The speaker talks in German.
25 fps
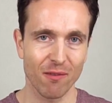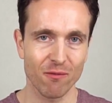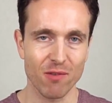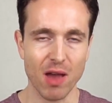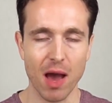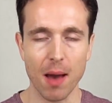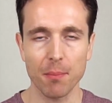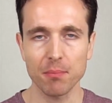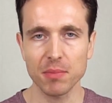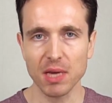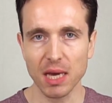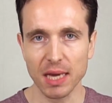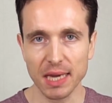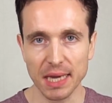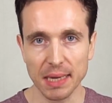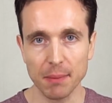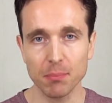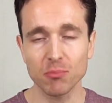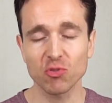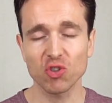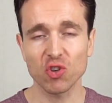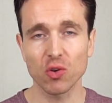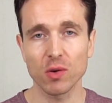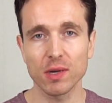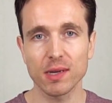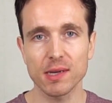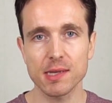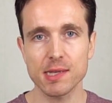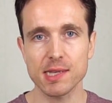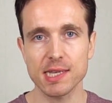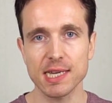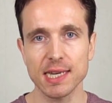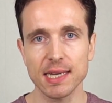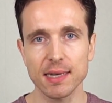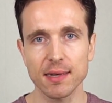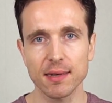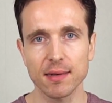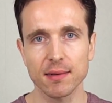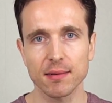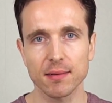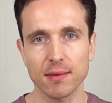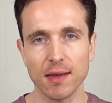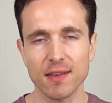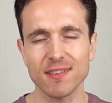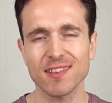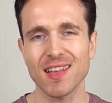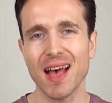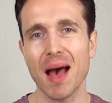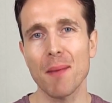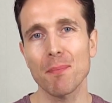Wir haben ja eben schon gesehen,
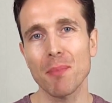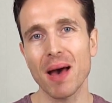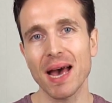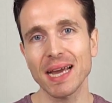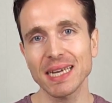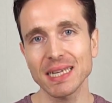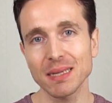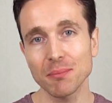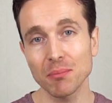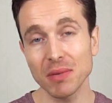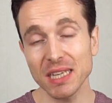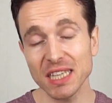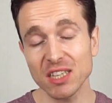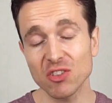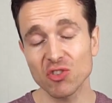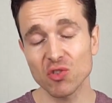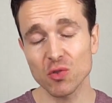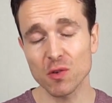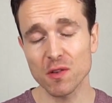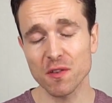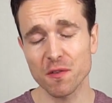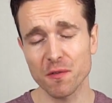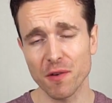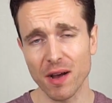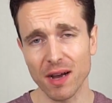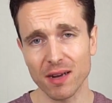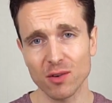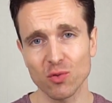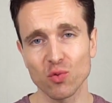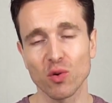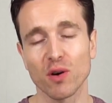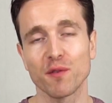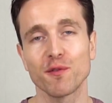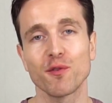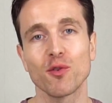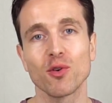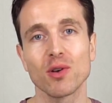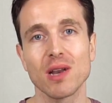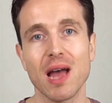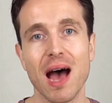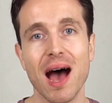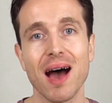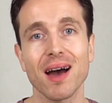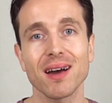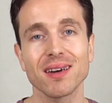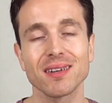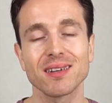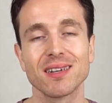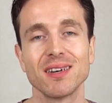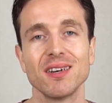dass ab einem Lichtschutzfaktor von
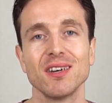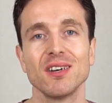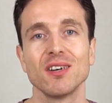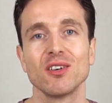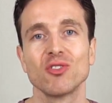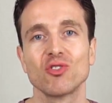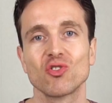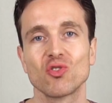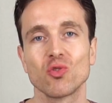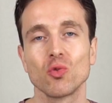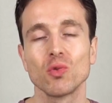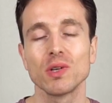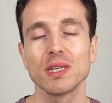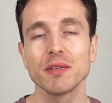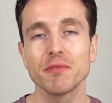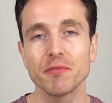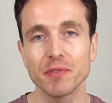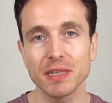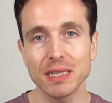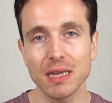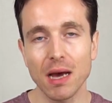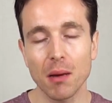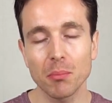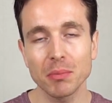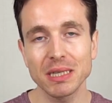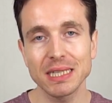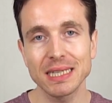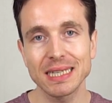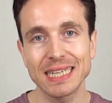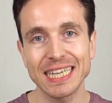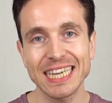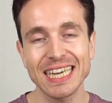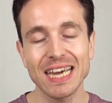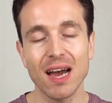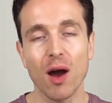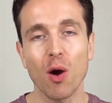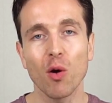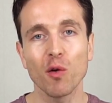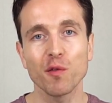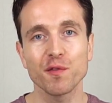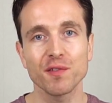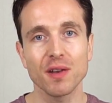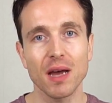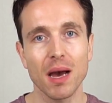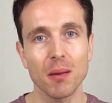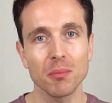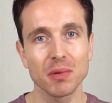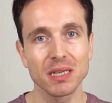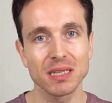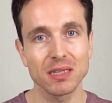8 schon die Vitamin
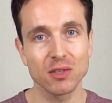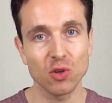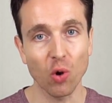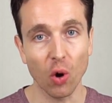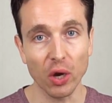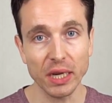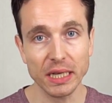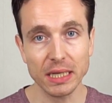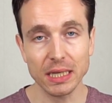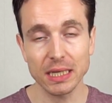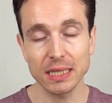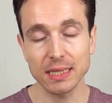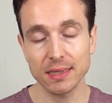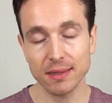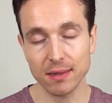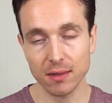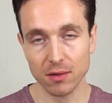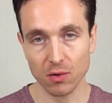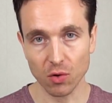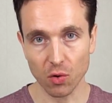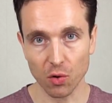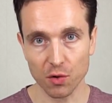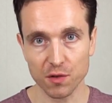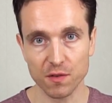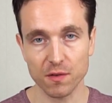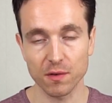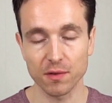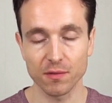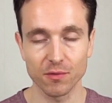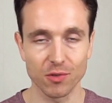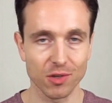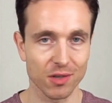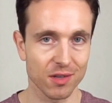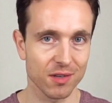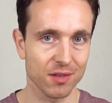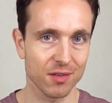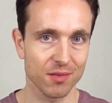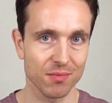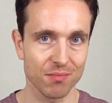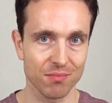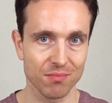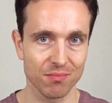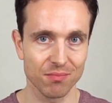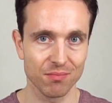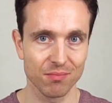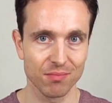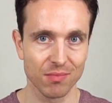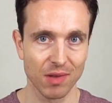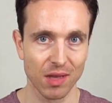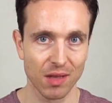D-Aufnahme deutlich gedrosselt wird.
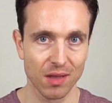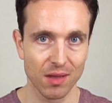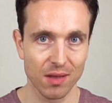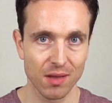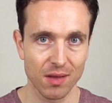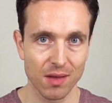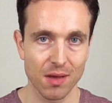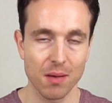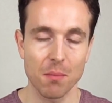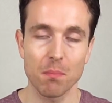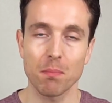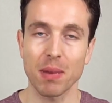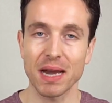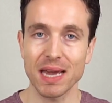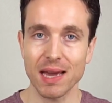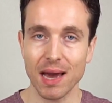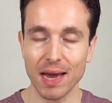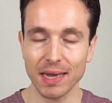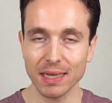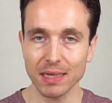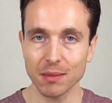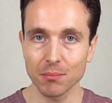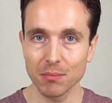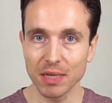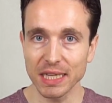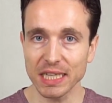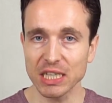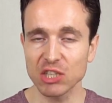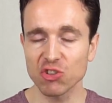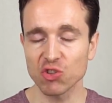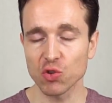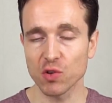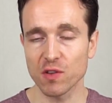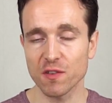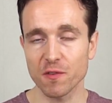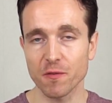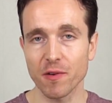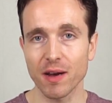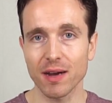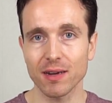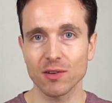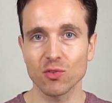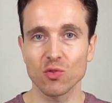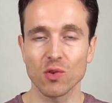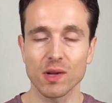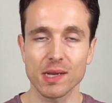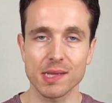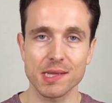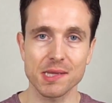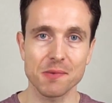Bei einem
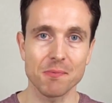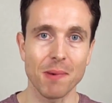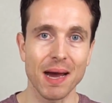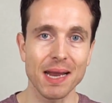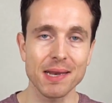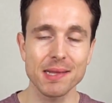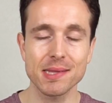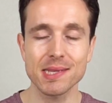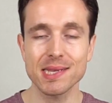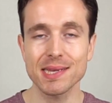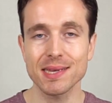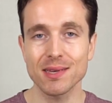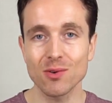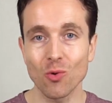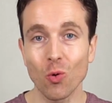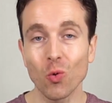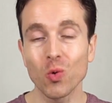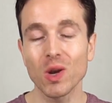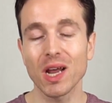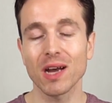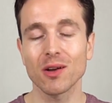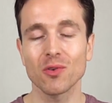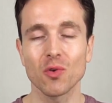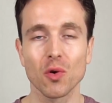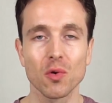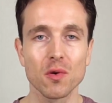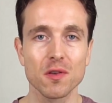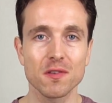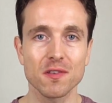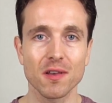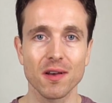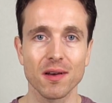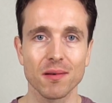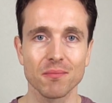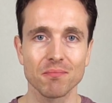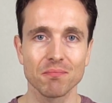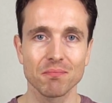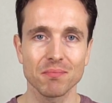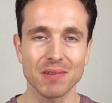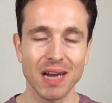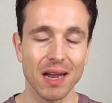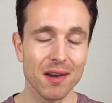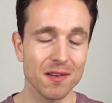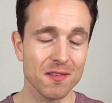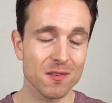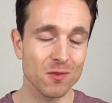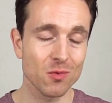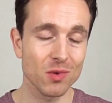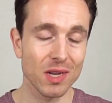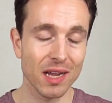Lichtschutzfaktor 20 oder größer
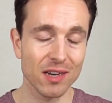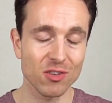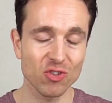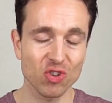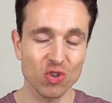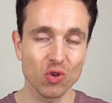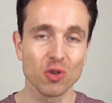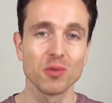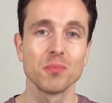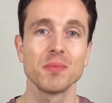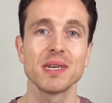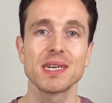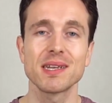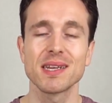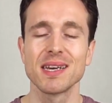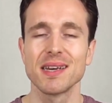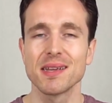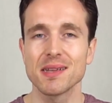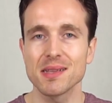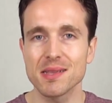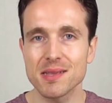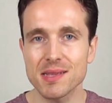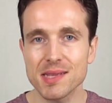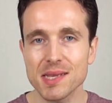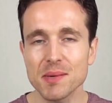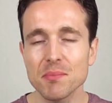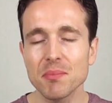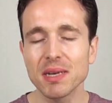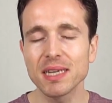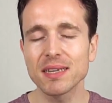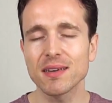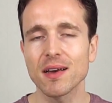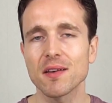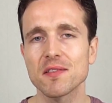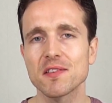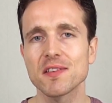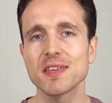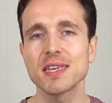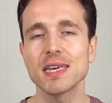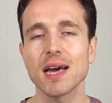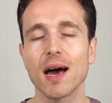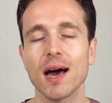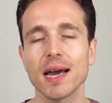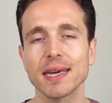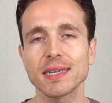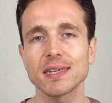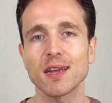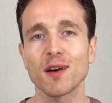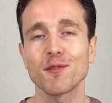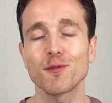kannst du dann schon mit ziemlicher
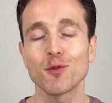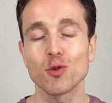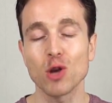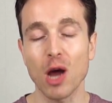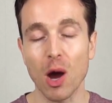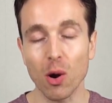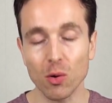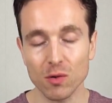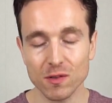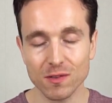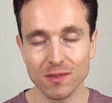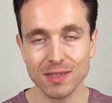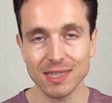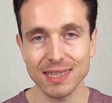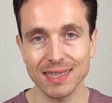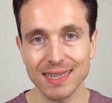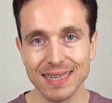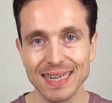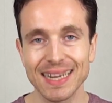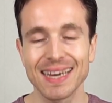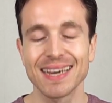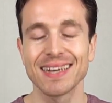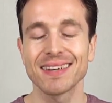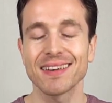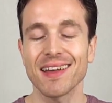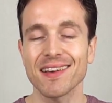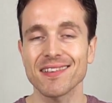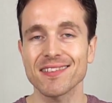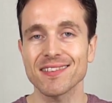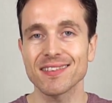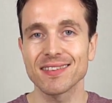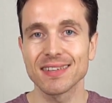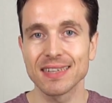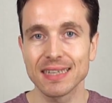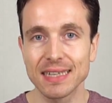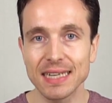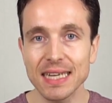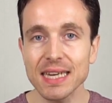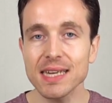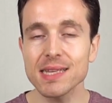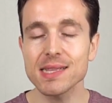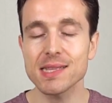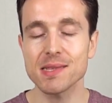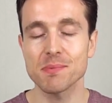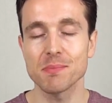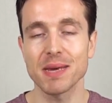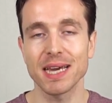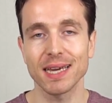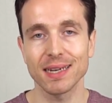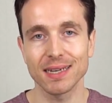Sicherheit davon ausgehen, dass
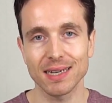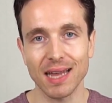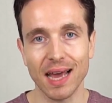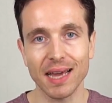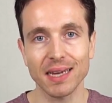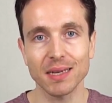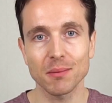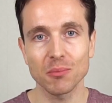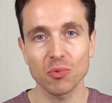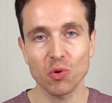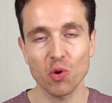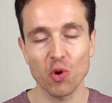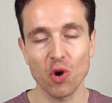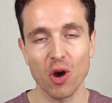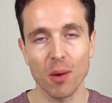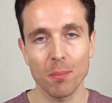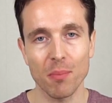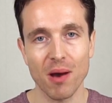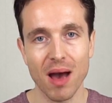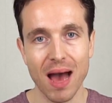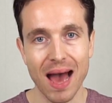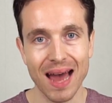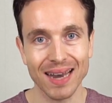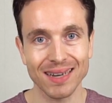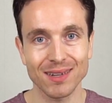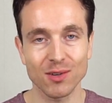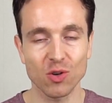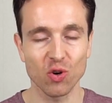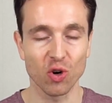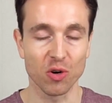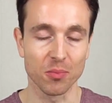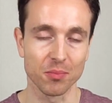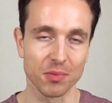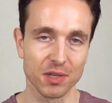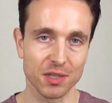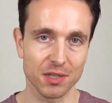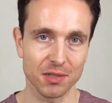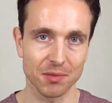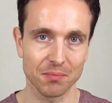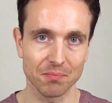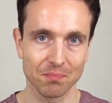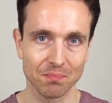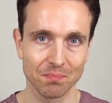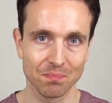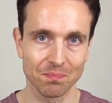nichts mehr in deinem Körper ankommt.